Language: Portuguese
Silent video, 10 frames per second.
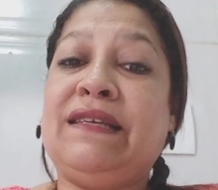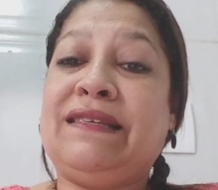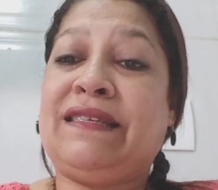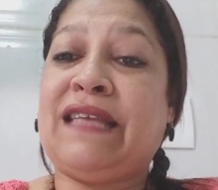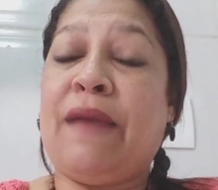
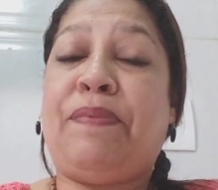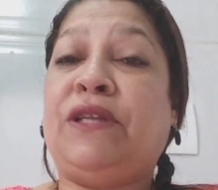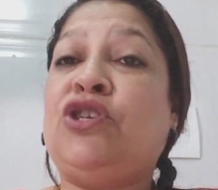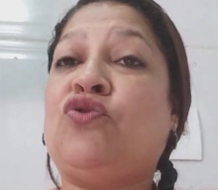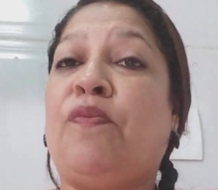sempre.
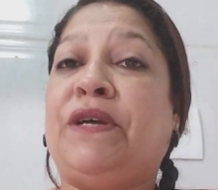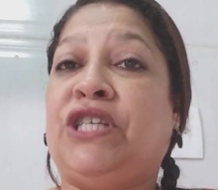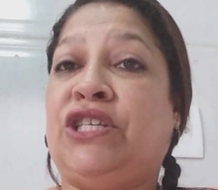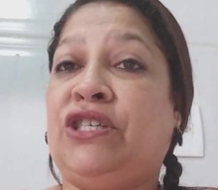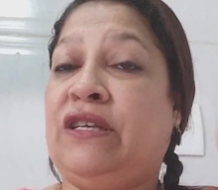Desculpa,
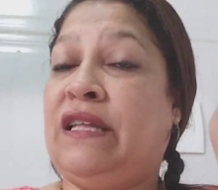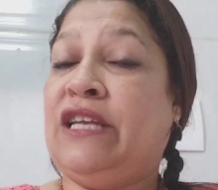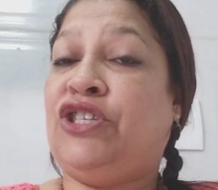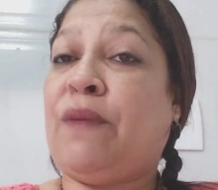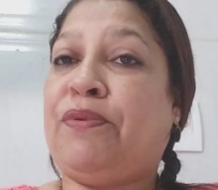gente,
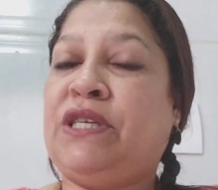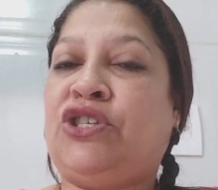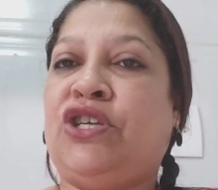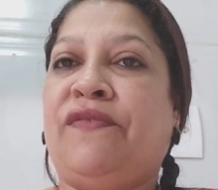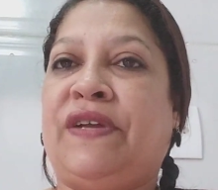energia
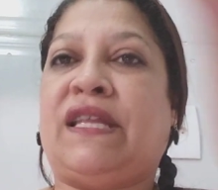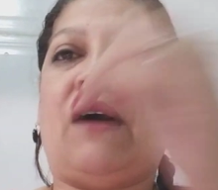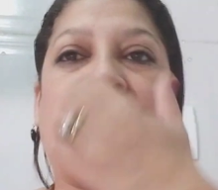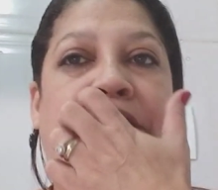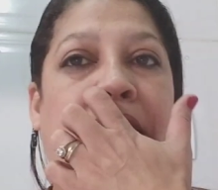positiva,
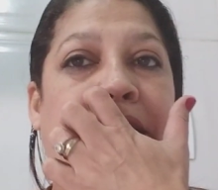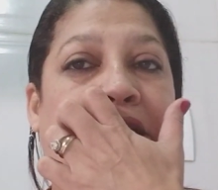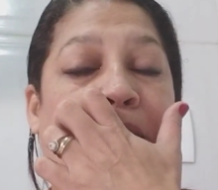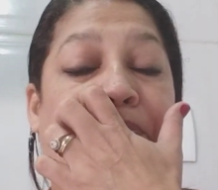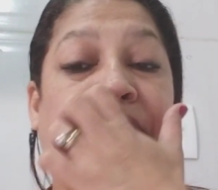tá? O Xi é
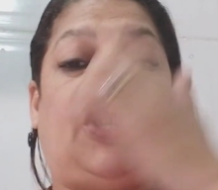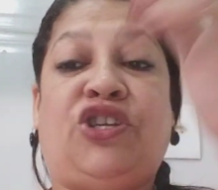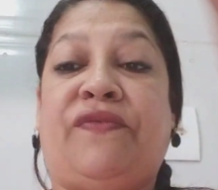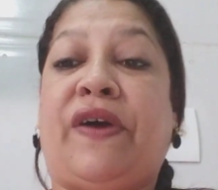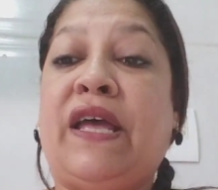energia
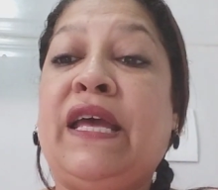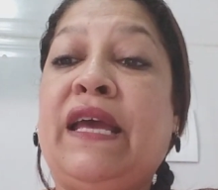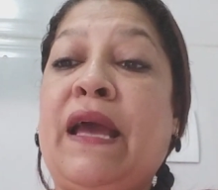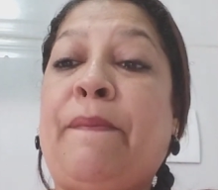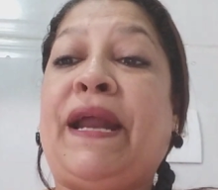positiva.
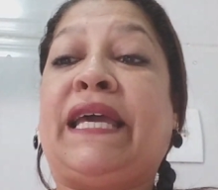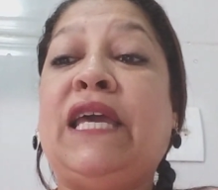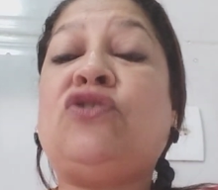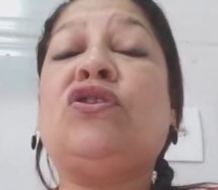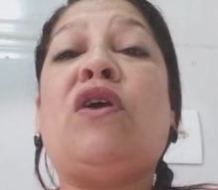Para que
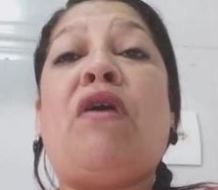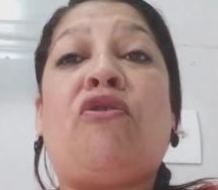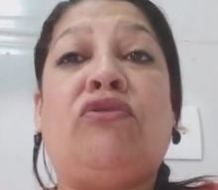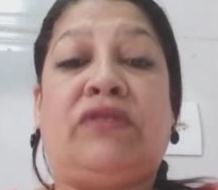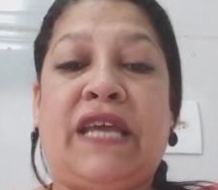isso não
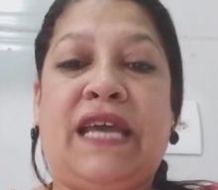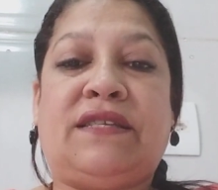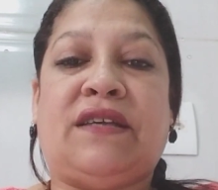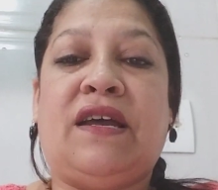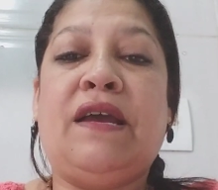
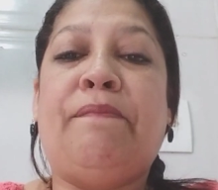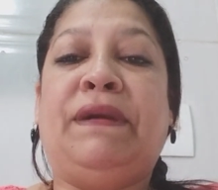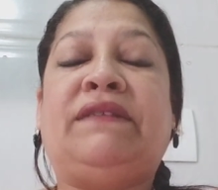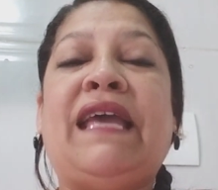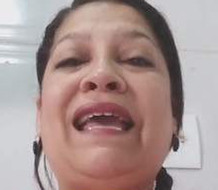aconteça,
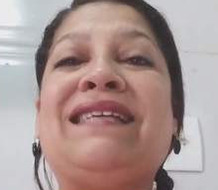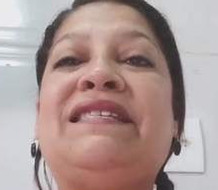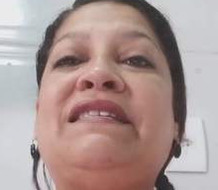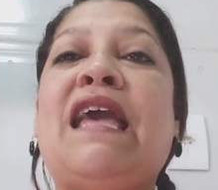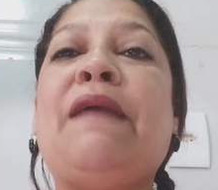mantenha
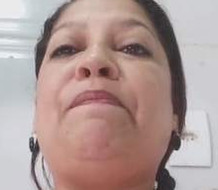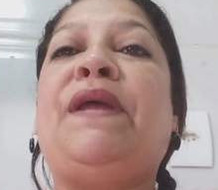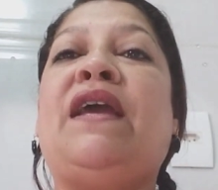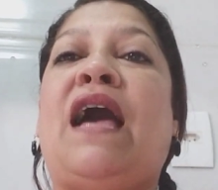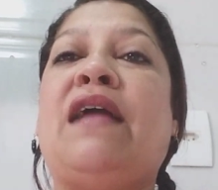
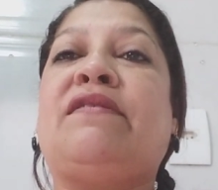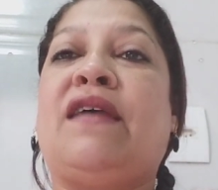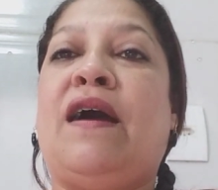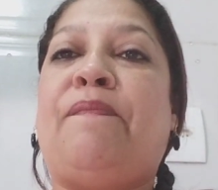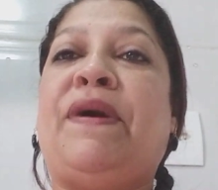sempre a
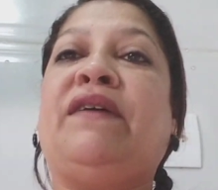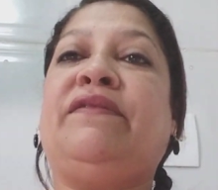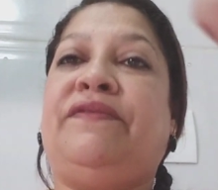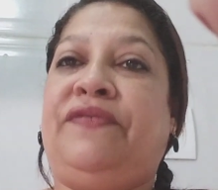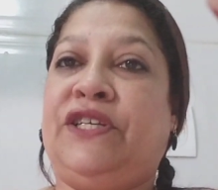
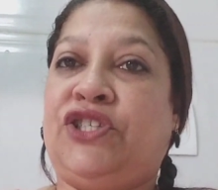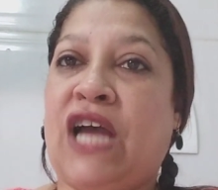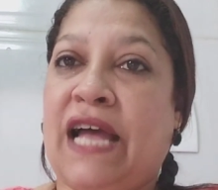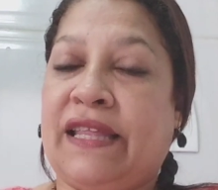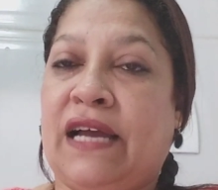tampa
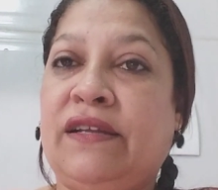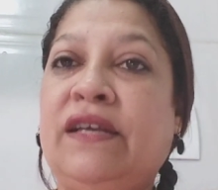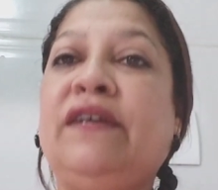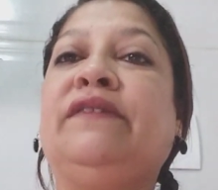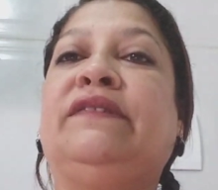fechada,
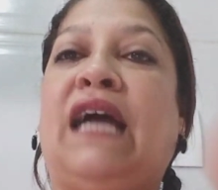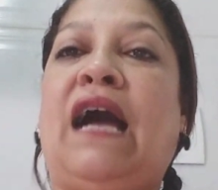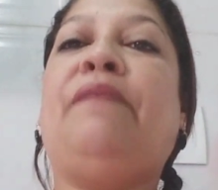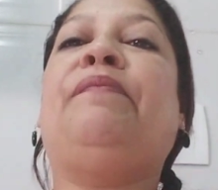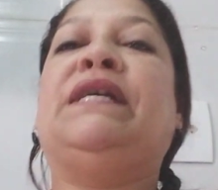
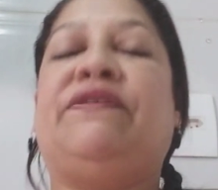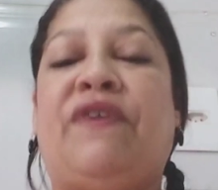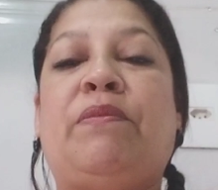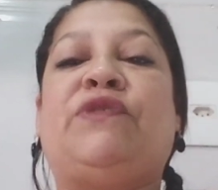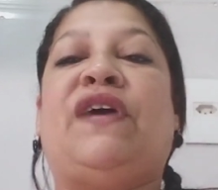tá? Mas
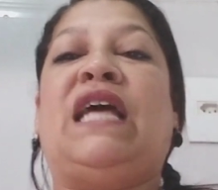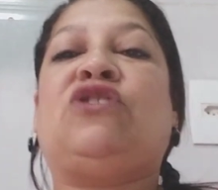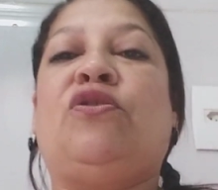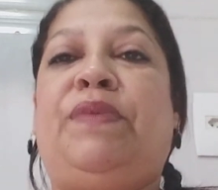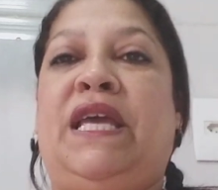vamos falar
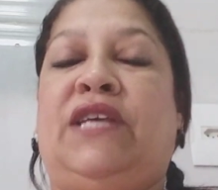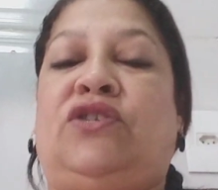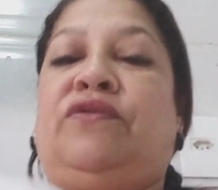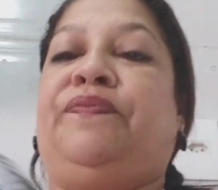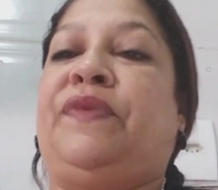sobre
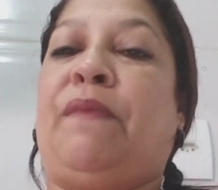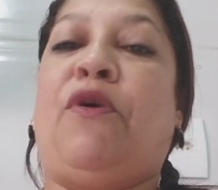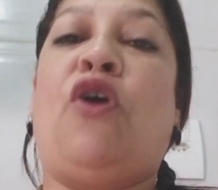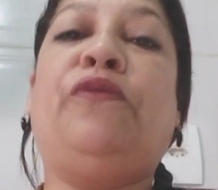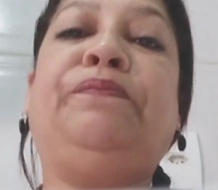isso, tá
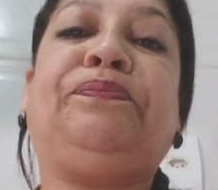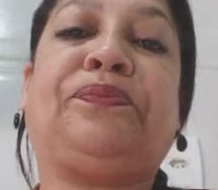bom?